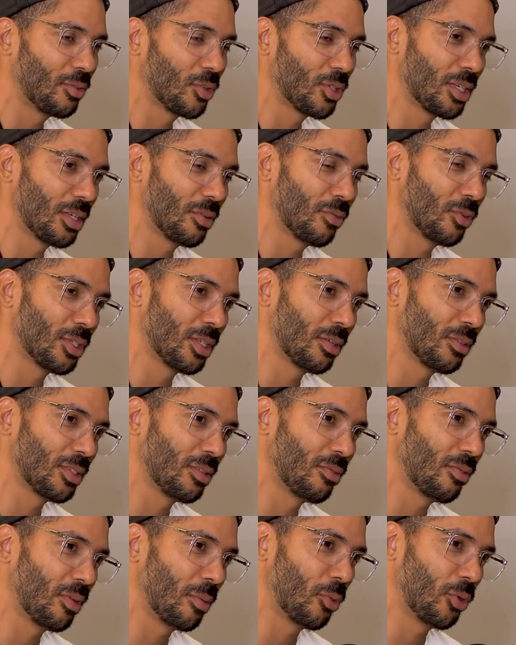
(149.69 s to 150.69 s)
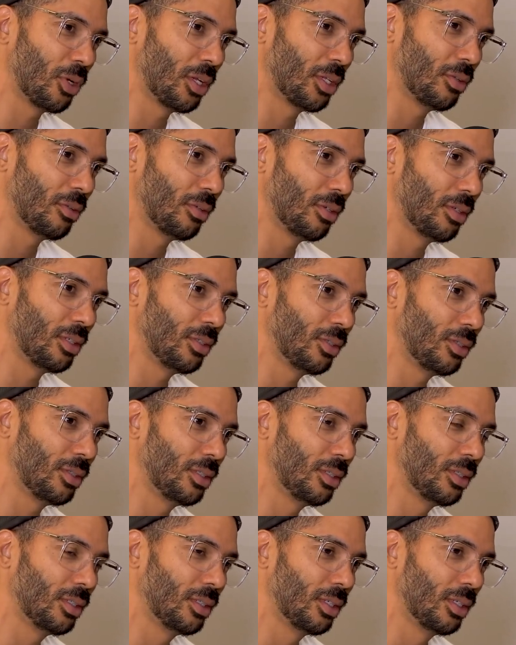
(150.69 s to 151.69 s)
Você, você se vê morando em,
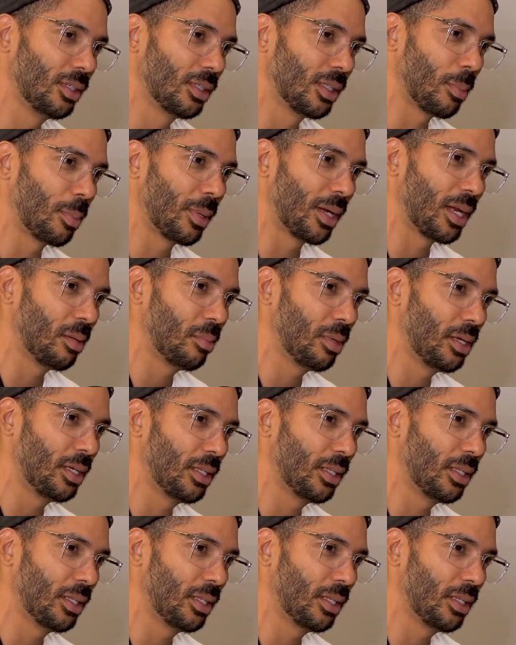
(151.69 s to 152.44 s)
na Paraíba